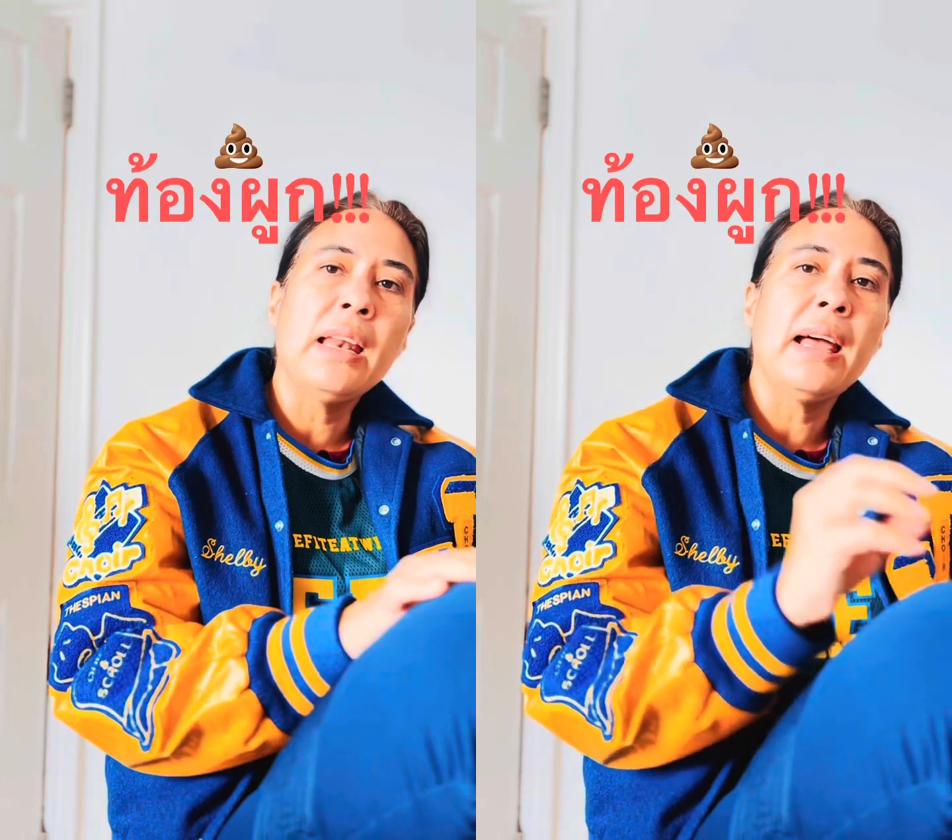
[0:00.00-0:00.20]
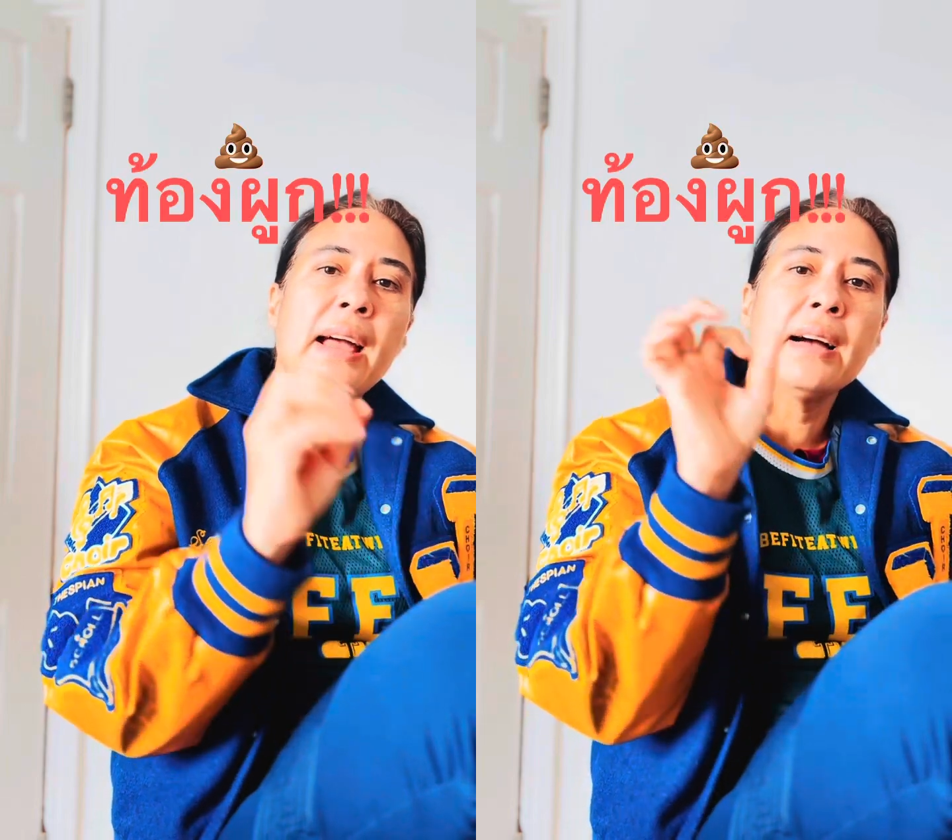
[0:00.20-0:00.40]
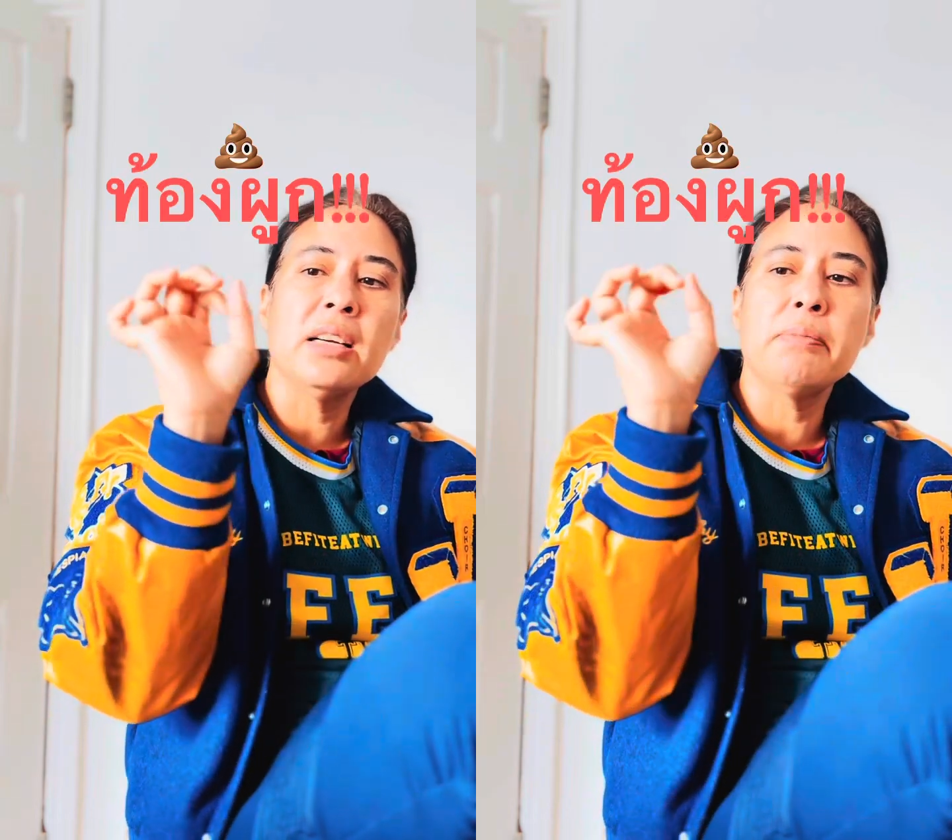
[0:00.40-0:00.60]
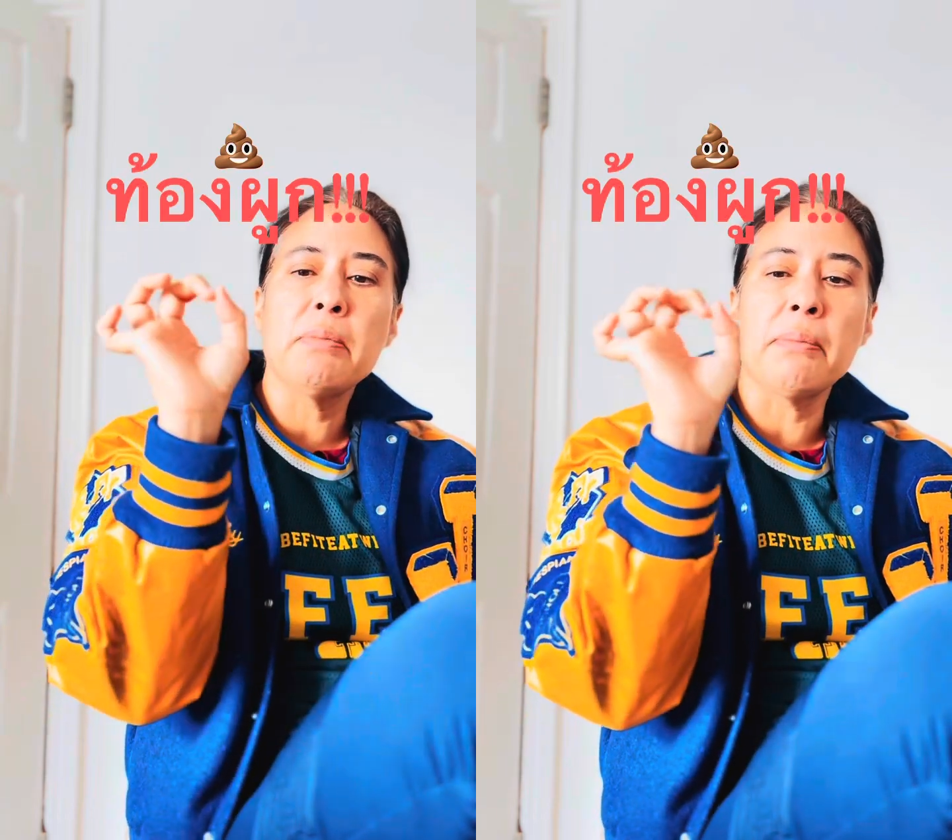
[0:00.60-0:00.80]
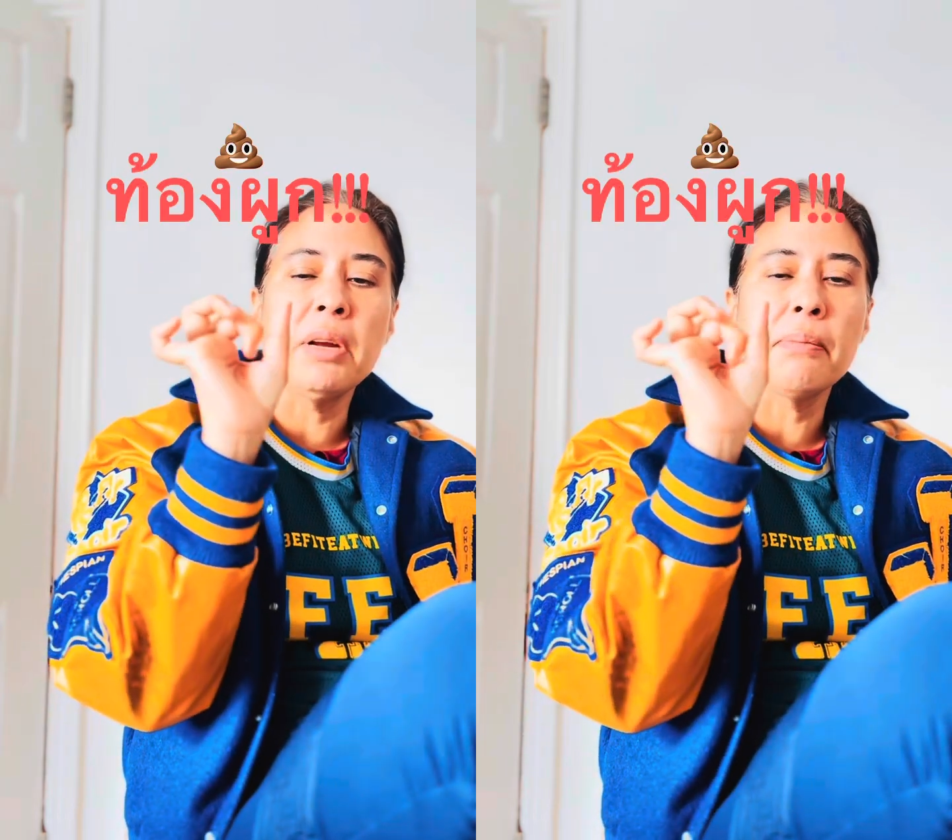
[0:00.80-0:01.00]
แน่ๆคือเป็
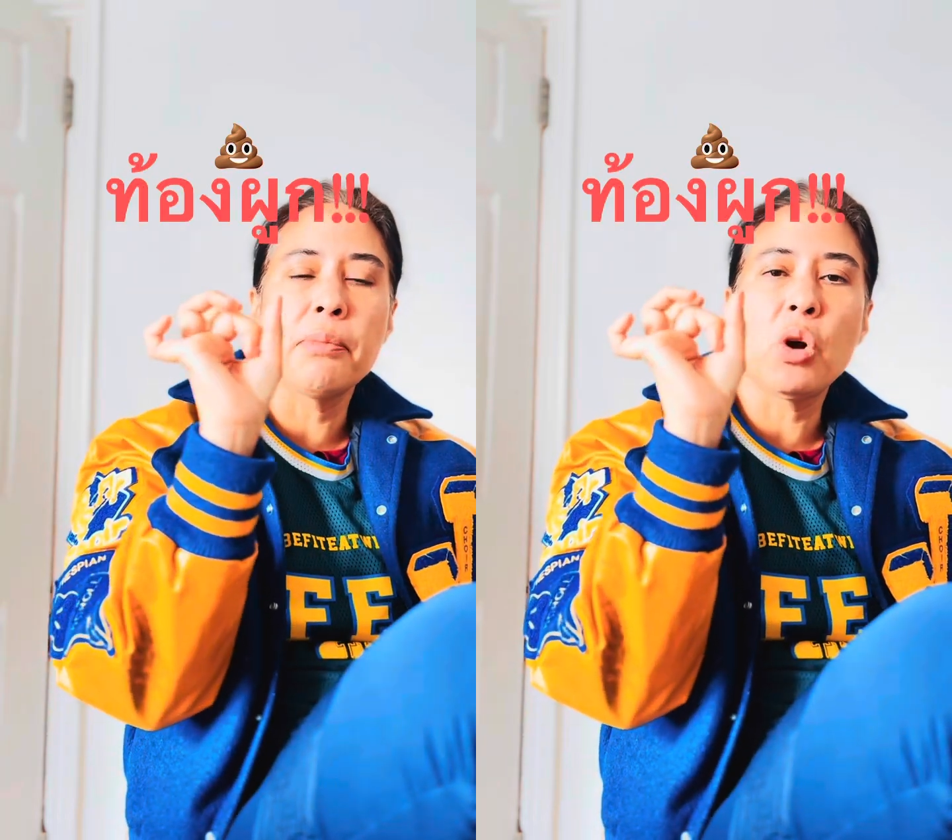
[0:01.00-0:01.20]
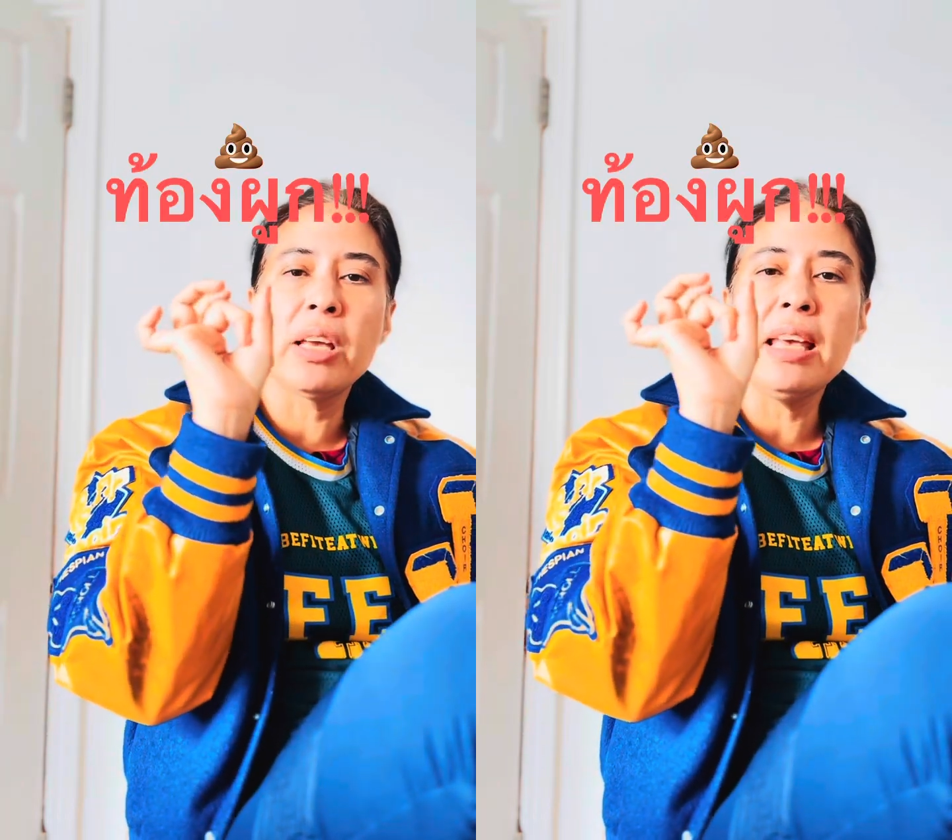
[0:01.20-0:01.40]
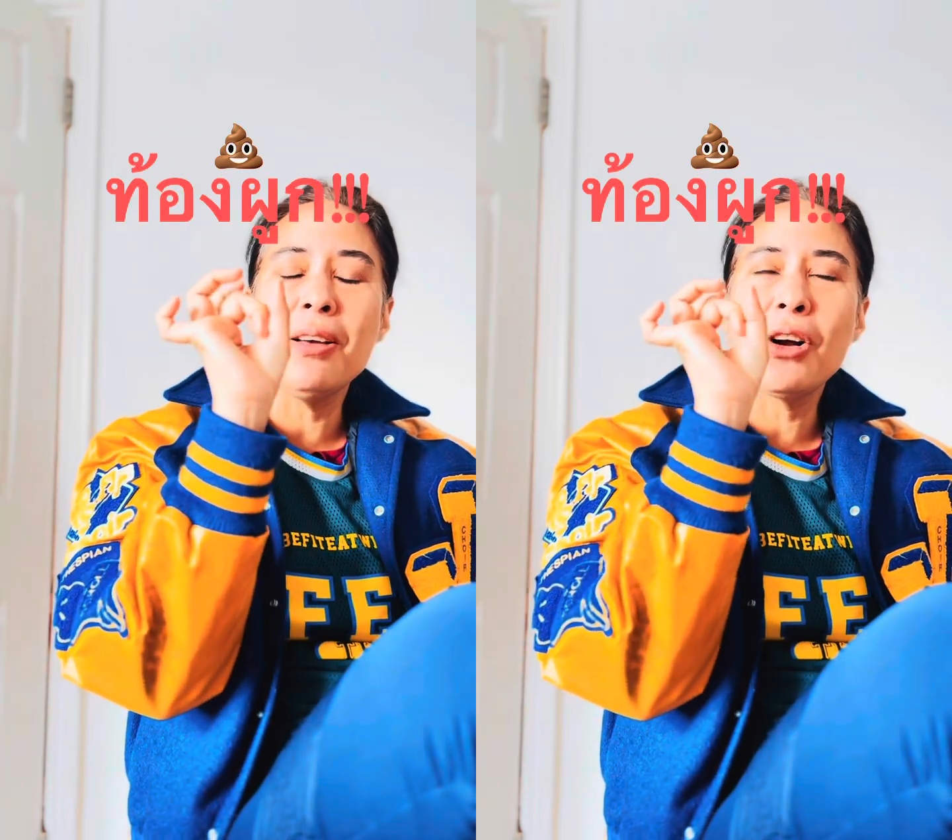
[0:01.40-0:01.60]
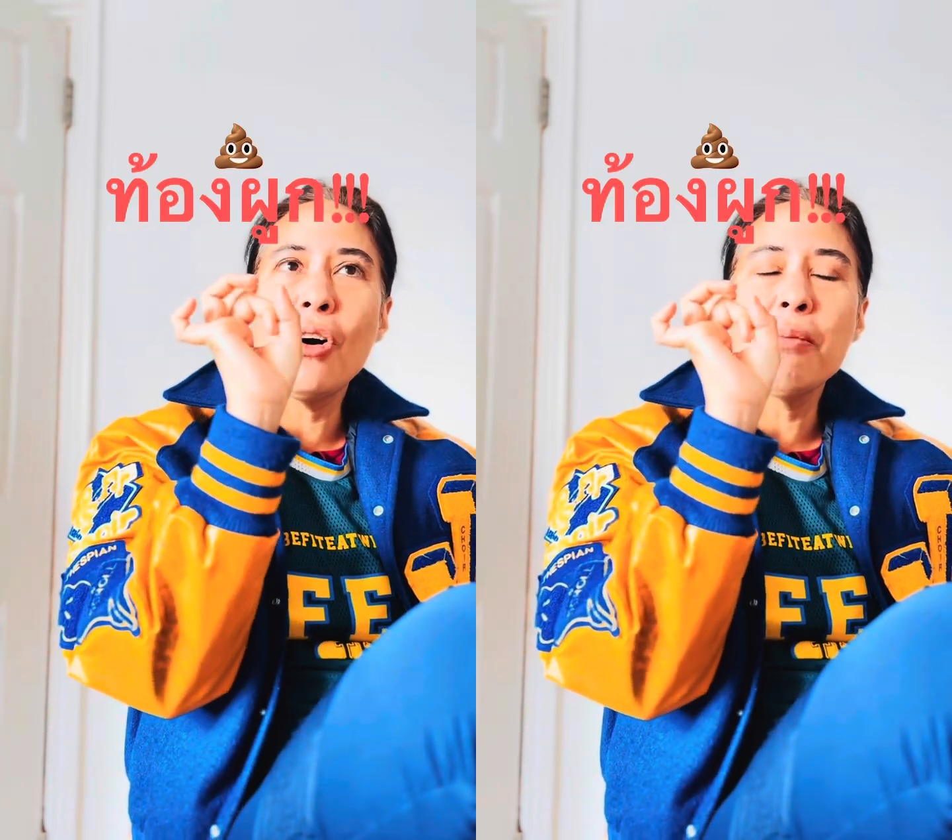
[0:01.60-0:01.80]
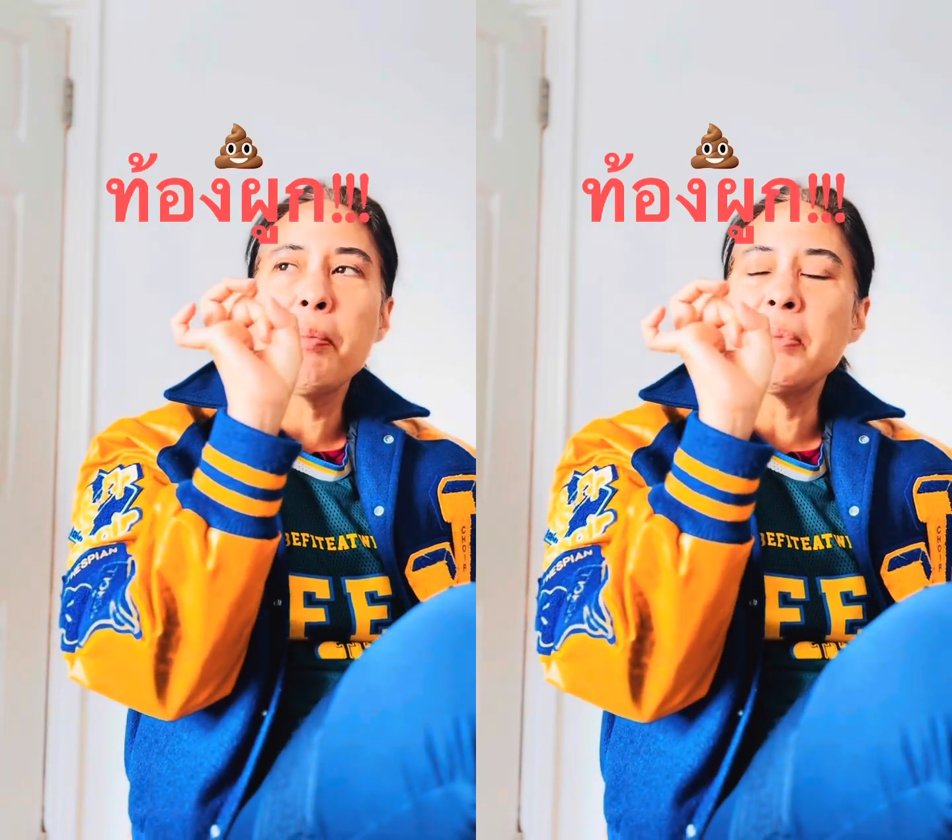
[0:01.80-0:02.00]
นแบบเหมือนกับที่
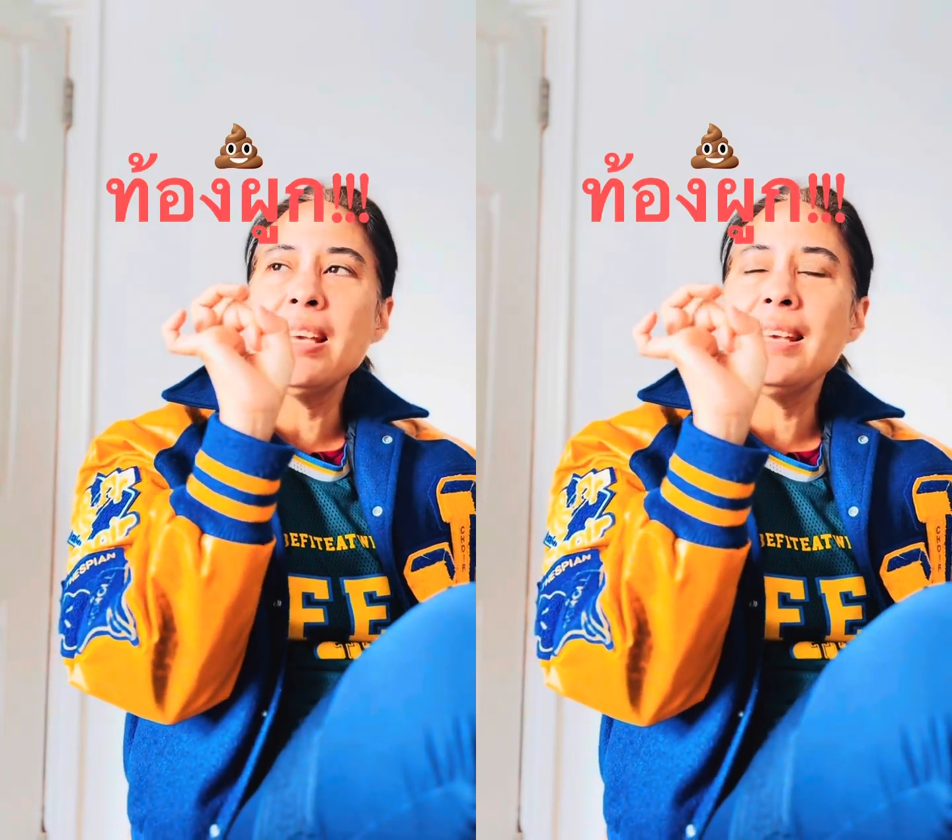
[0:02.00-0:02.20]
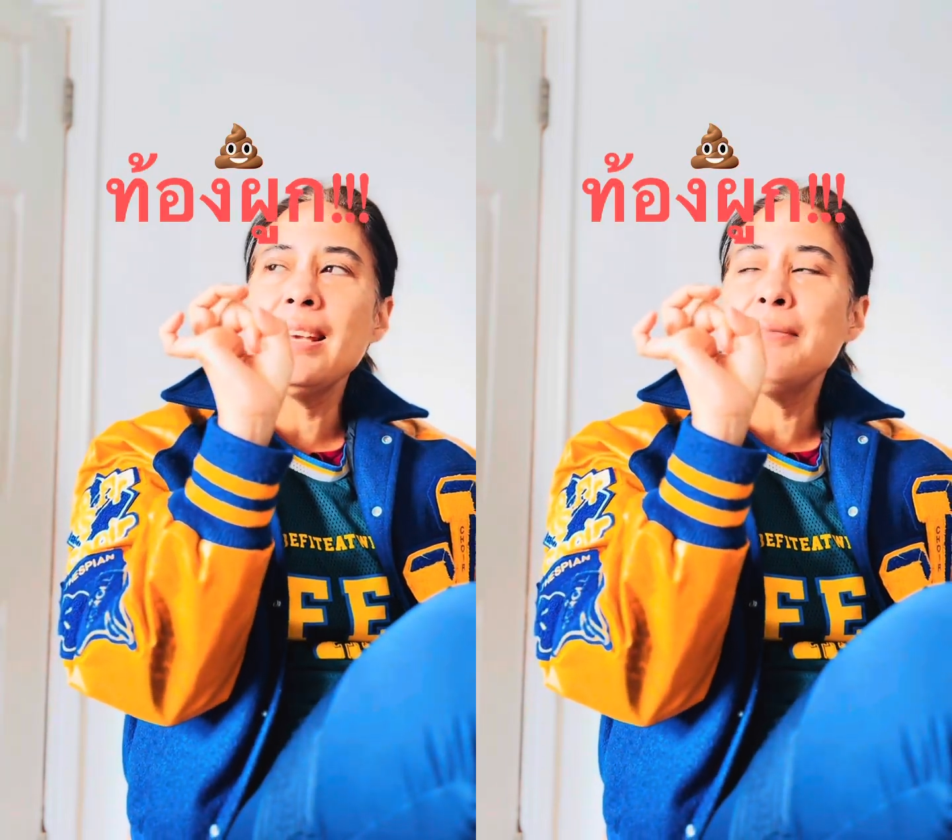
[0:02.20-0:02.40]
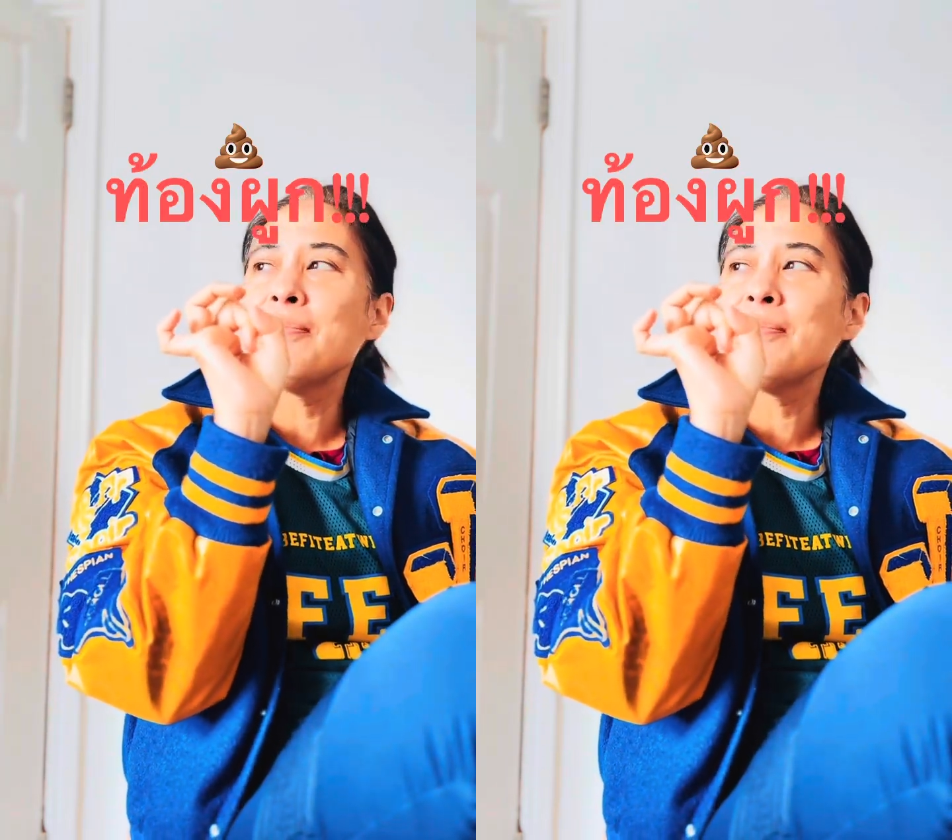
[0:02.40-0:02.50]
ก้อนเป็นแบบที่